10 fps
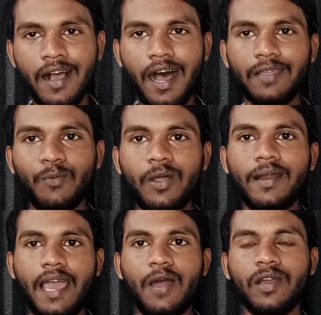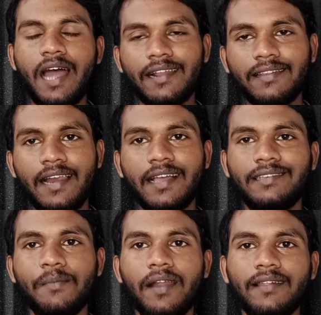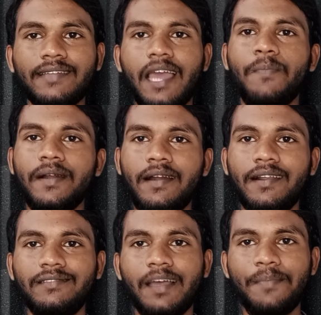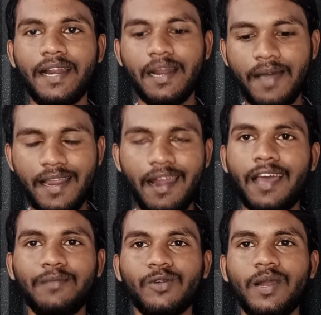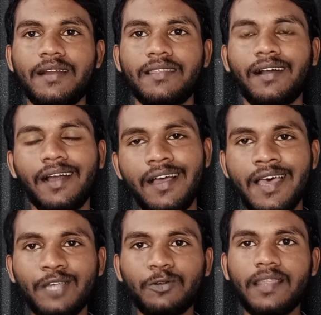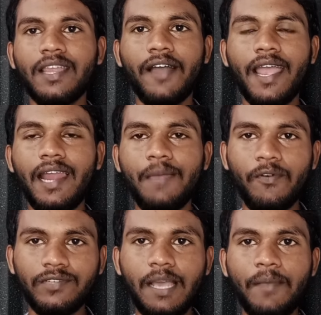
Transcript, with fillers: அது முழு நேரம் ஒரு அரசியல் கட்சி மாதிரி தான் செயல்பட்டு இருந்துச்சு அப்படின்ற மாதிரி எல்லாரும் சொல்லிட்டு இருந்தாங்க ஸோ அந்த வகையில் இப்போ விஜய்